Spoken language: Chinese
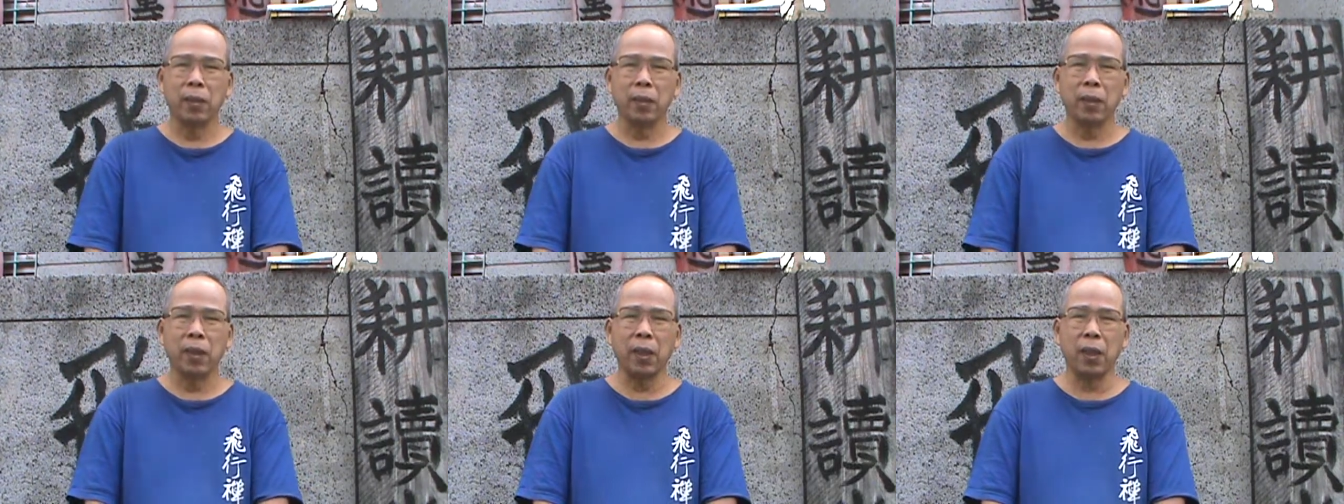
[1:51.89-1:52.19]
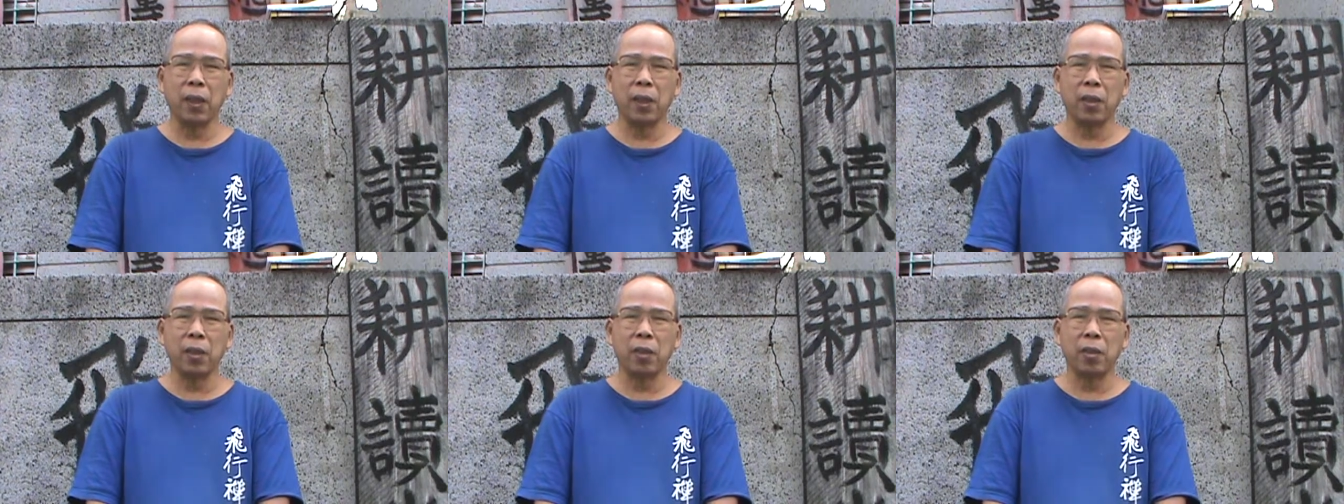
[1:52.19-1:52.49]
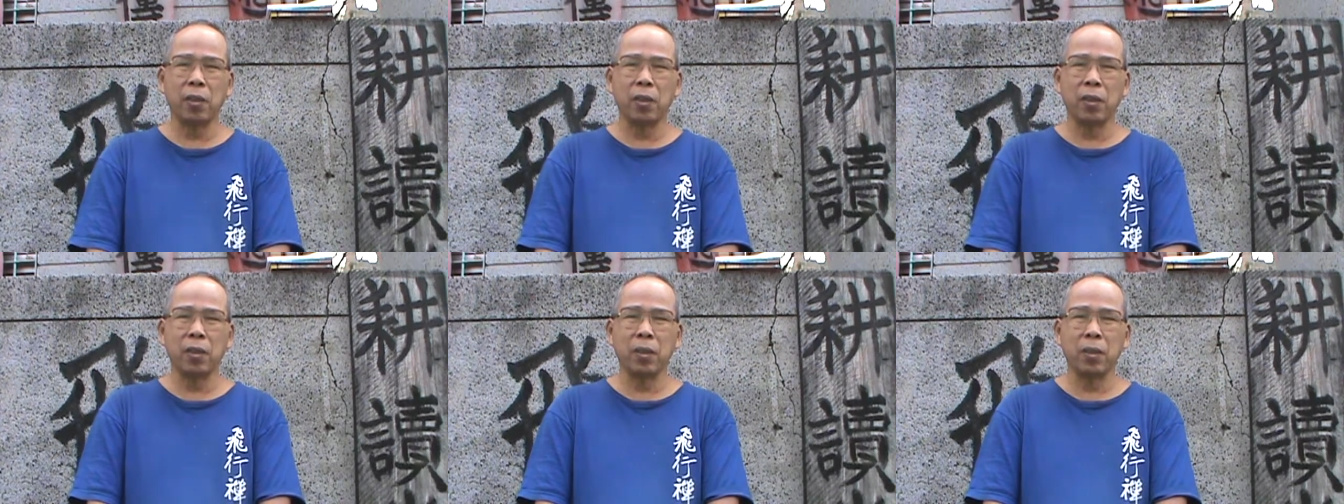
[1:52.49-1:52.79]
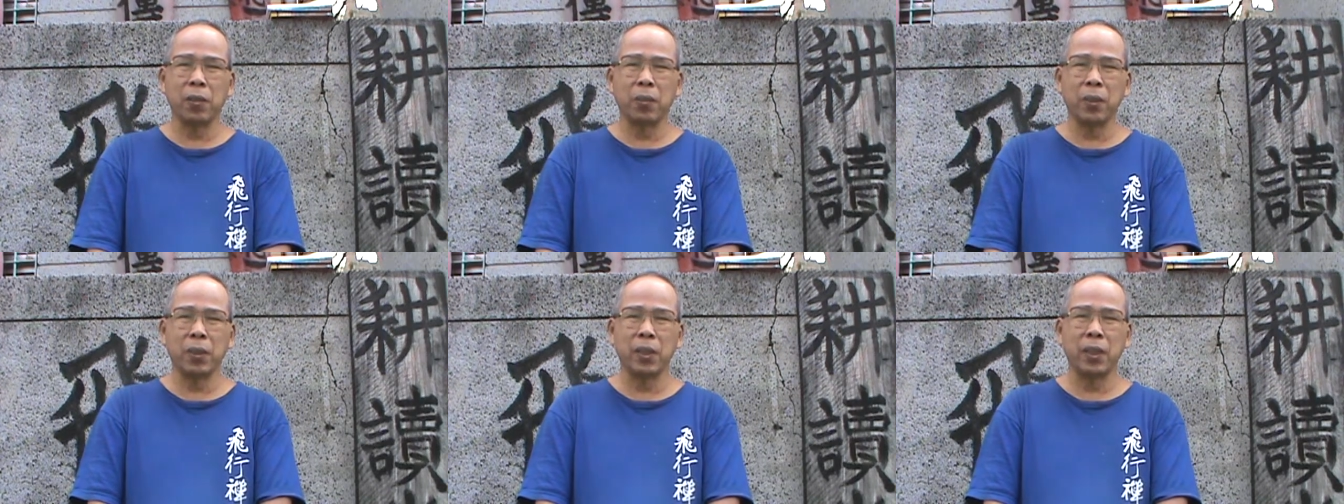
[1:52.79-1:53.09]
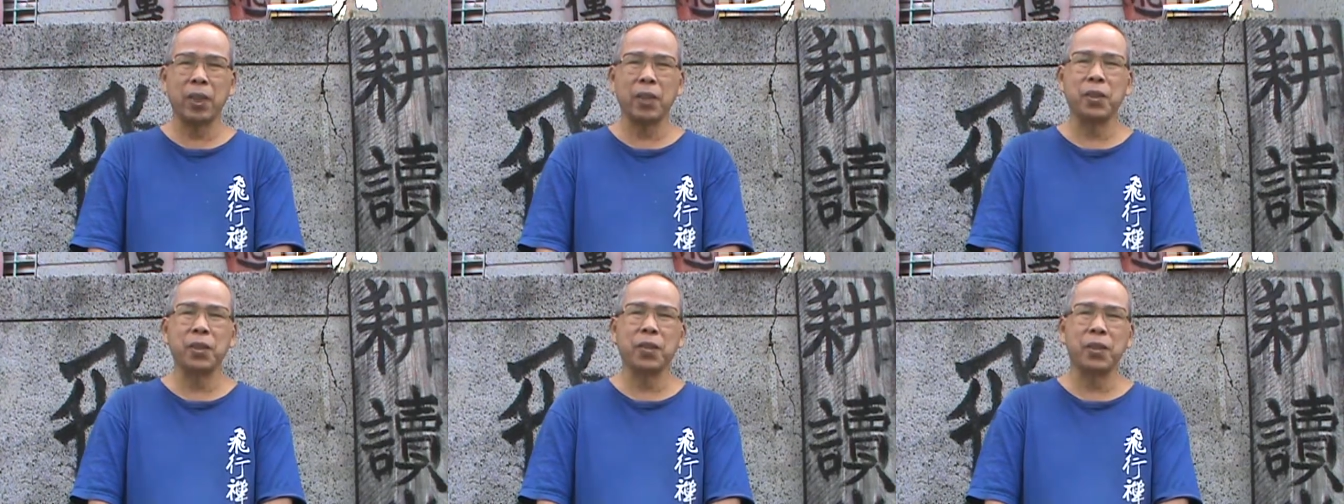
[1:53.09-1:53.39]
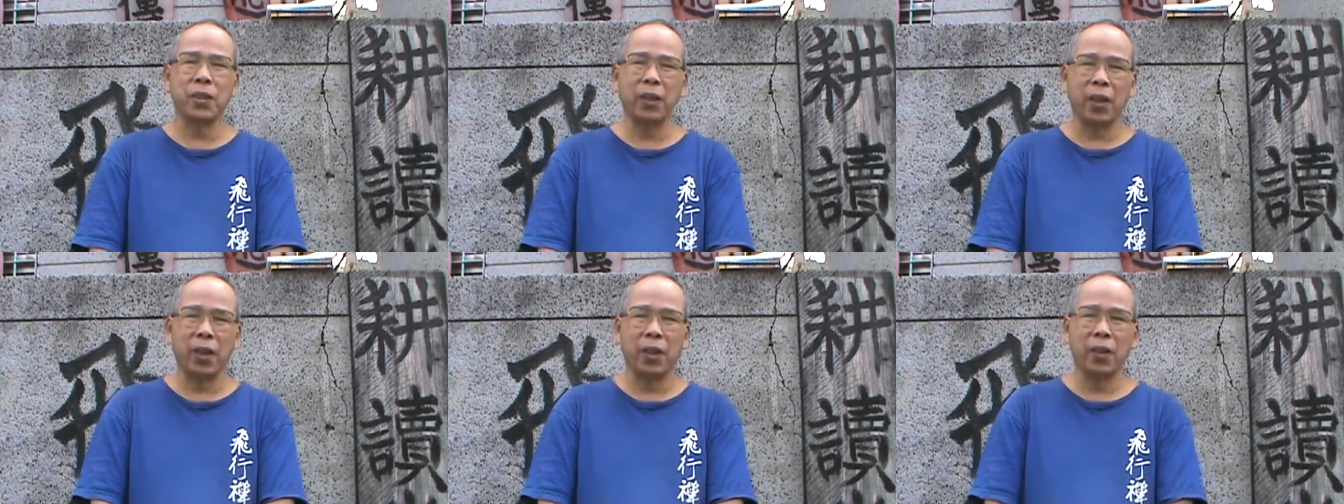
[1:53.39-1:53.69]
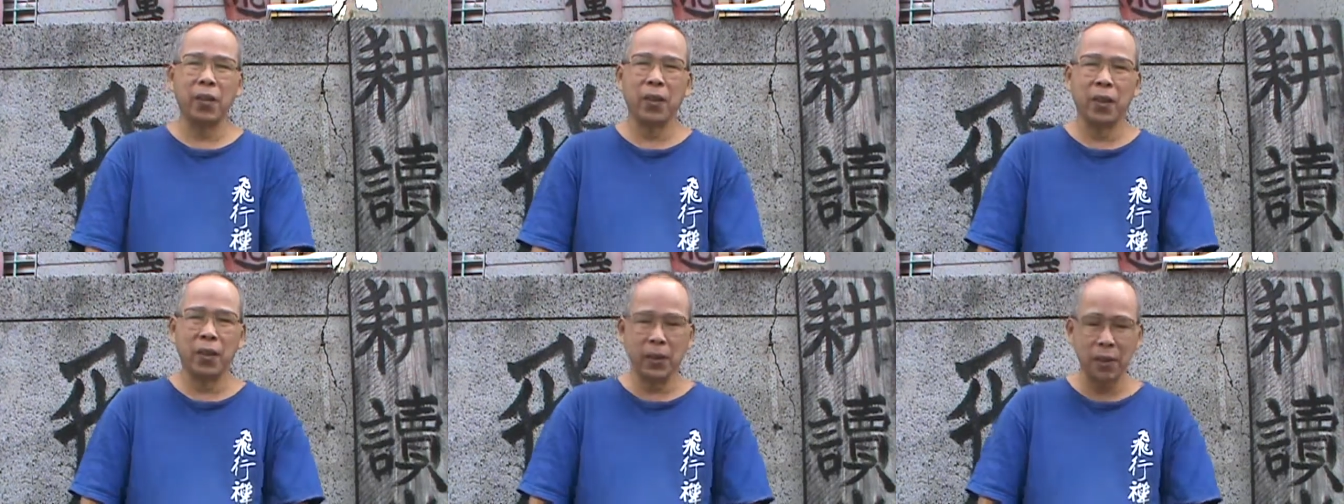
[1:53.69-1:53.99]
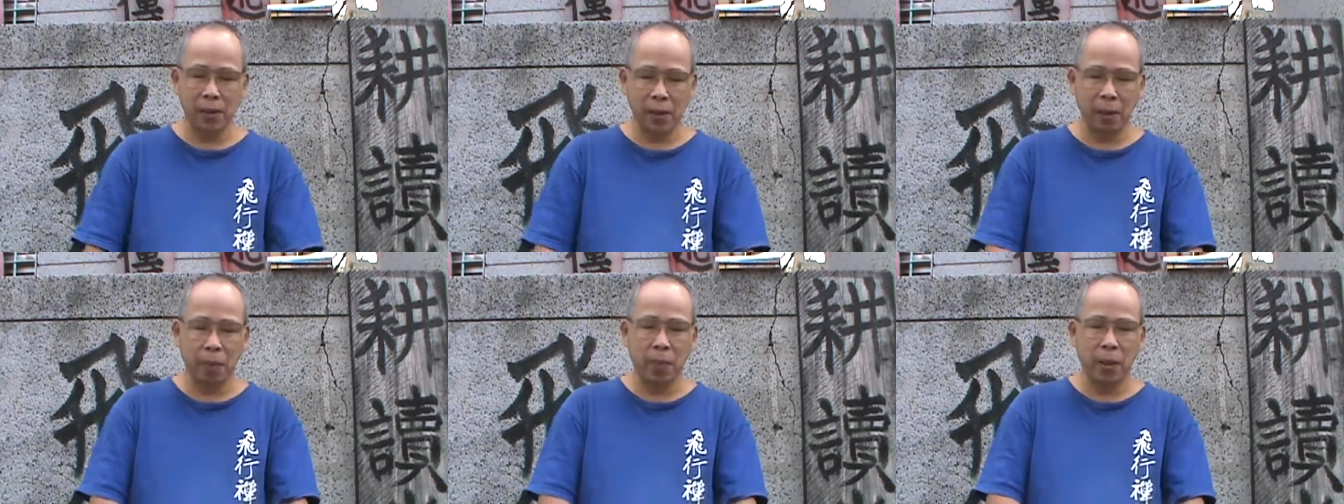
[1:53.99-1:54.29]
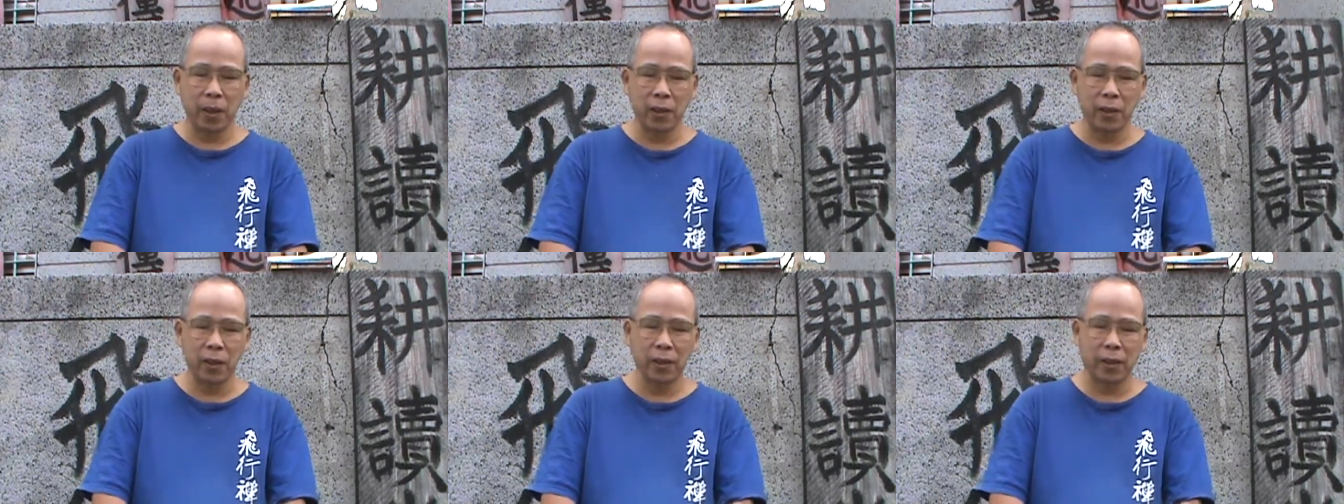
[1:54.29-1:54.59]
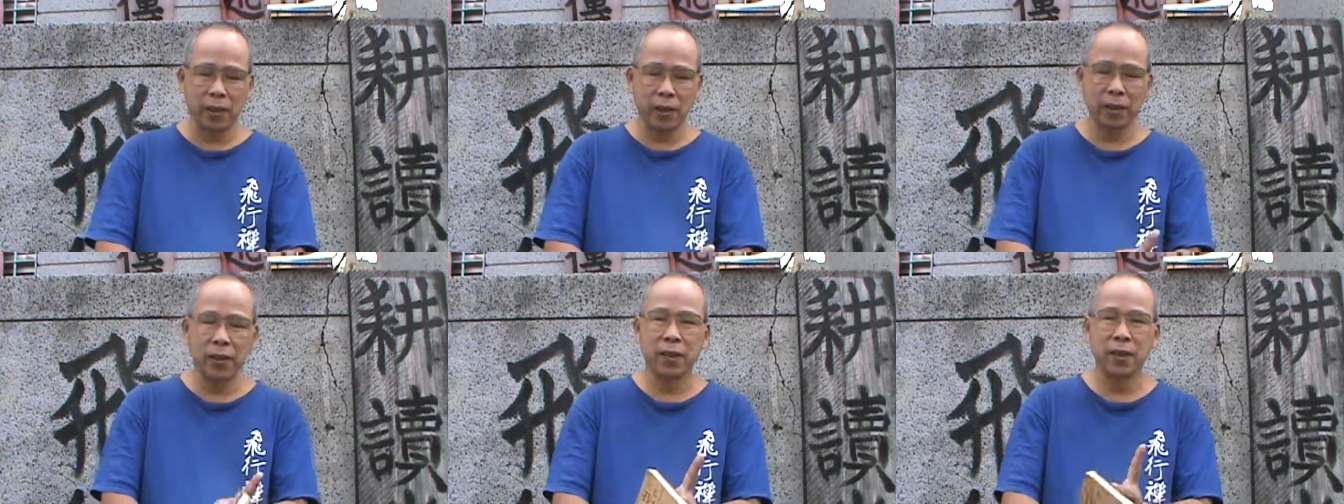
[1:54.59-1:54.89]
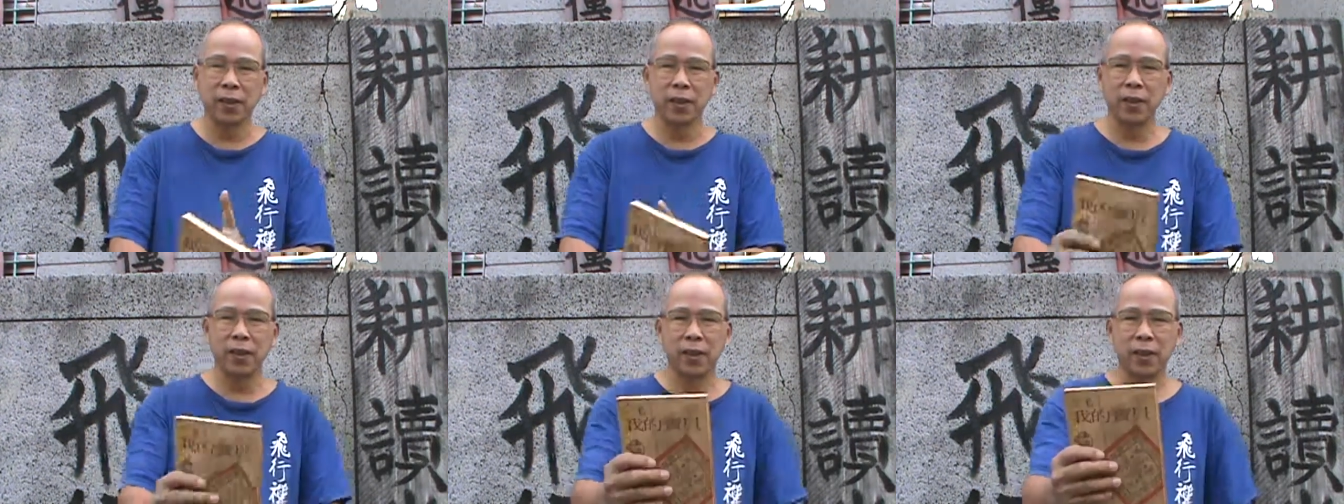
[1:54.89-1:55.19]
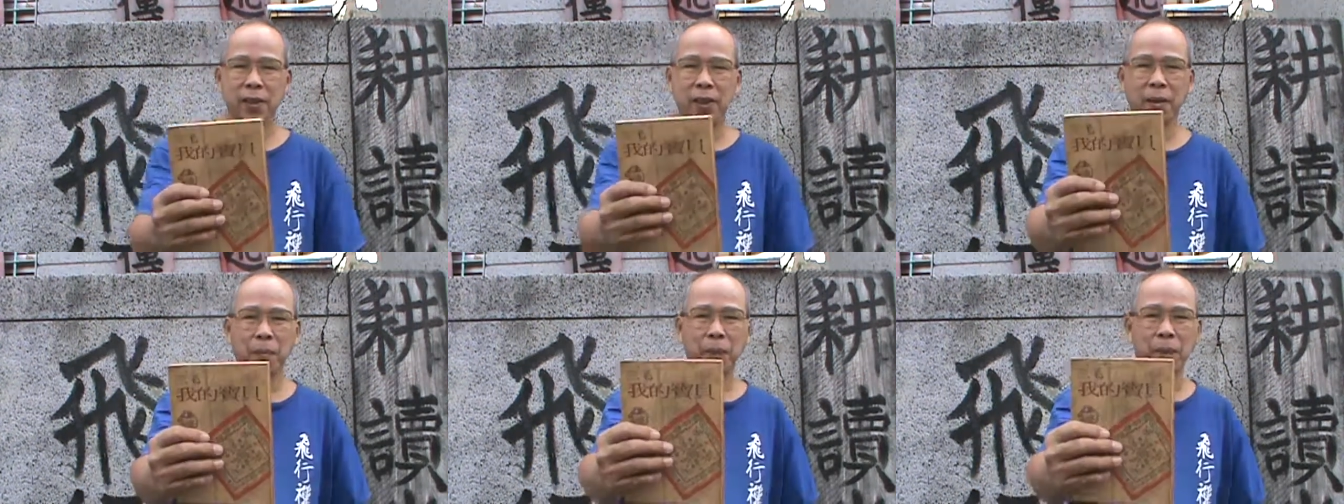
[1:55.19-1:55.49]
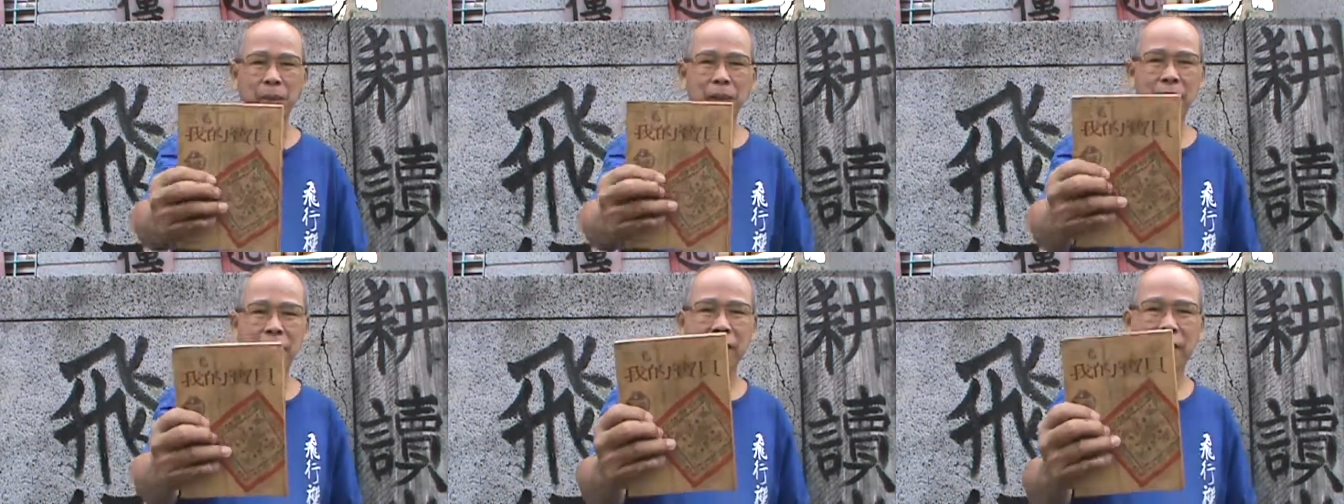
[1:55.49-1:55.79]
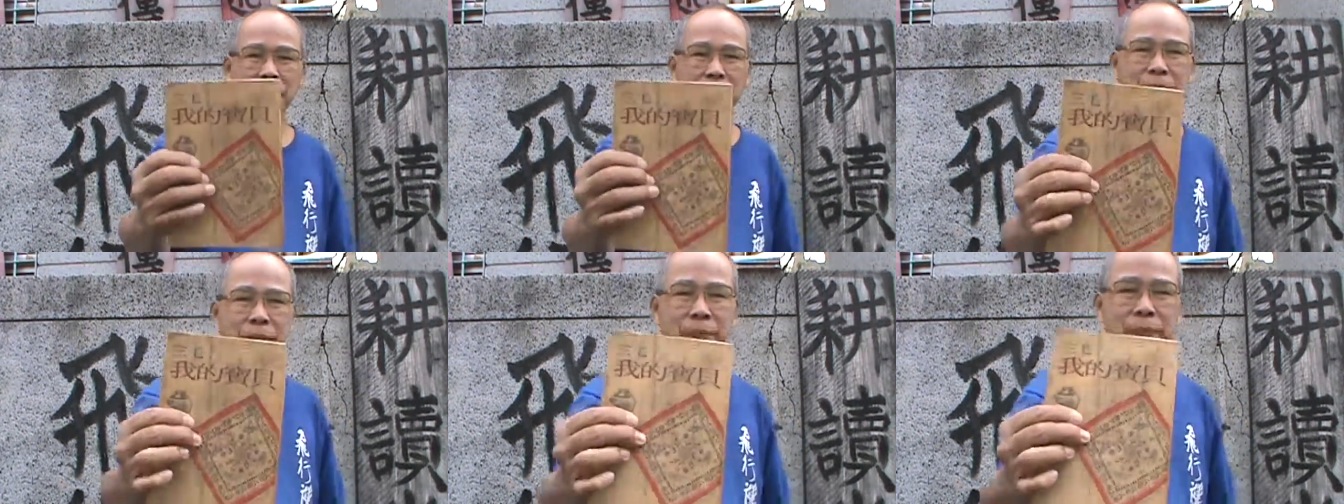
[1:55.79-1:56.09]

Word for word: 那我今天就是聊聊三毛这个三毛这个人。